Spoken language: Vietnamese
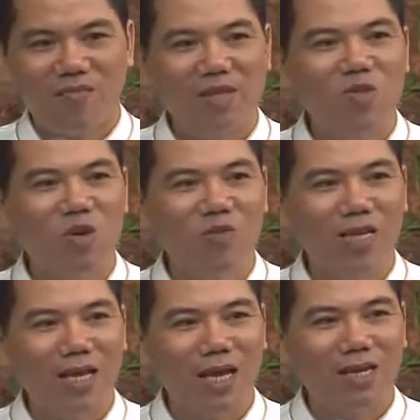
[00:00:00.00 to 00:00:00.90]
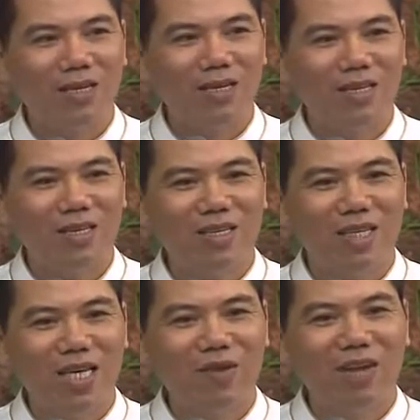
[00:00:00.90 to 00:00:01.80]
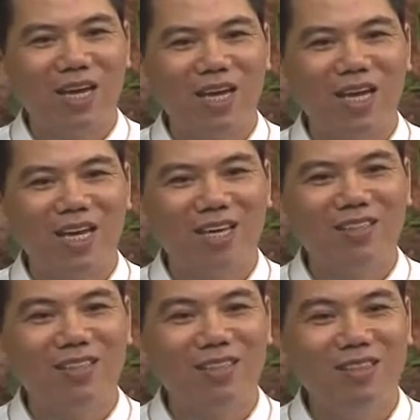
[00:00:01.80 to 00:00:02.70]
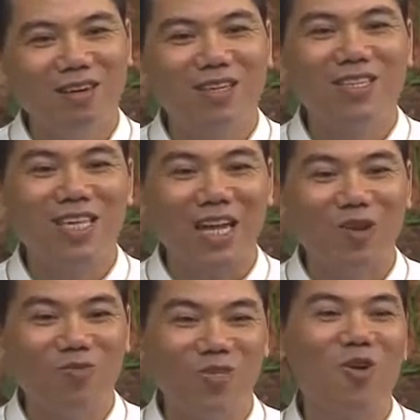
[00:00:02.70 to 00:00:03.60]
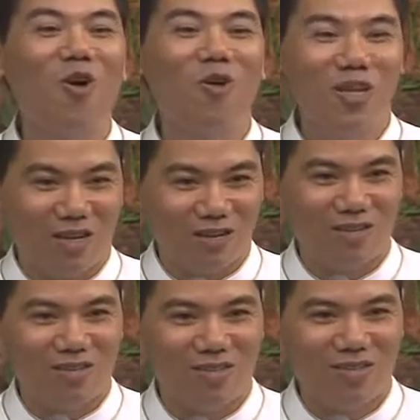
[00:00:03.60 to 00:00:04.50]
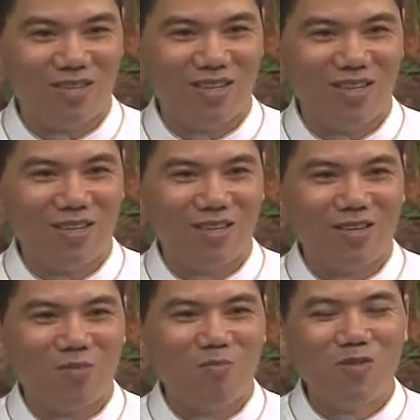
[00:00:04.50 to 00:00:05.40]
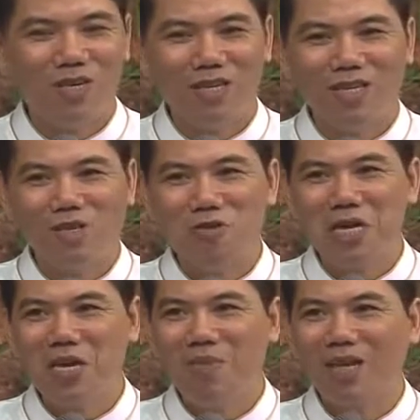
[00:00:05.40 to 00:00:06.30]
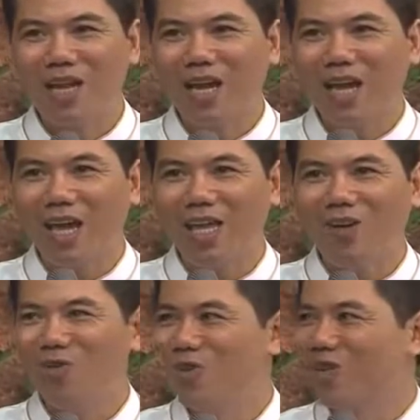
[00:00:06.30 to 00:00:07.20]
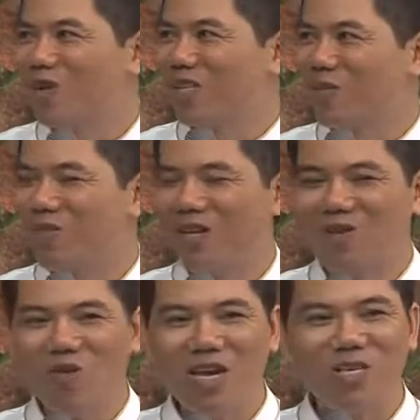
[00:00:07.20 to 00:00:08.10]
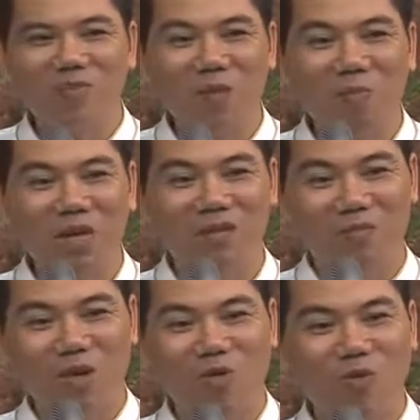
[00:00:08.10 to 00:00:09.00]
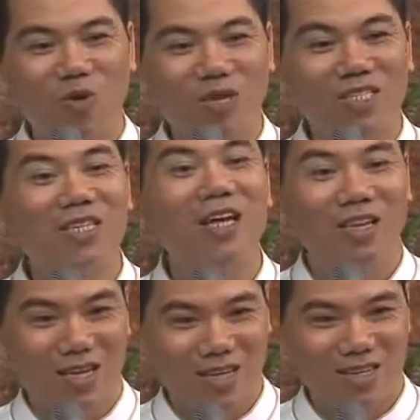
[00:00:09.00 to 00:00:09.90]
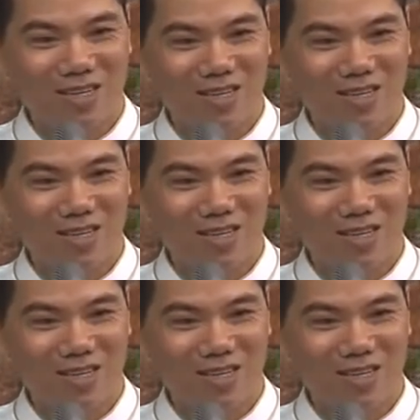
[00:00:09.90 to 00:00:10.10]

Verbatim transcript: Và thưa quý vị là cái việc lắng nghe ấy tưởng như đơn giản nhưng cũng rất khó đấy ạ. Bởi vì nhiều khi mình lắng nghe những câu chuyện của người thân mình, đôi khi trong tâm mình cũng nổi những sân hận đấy ạ.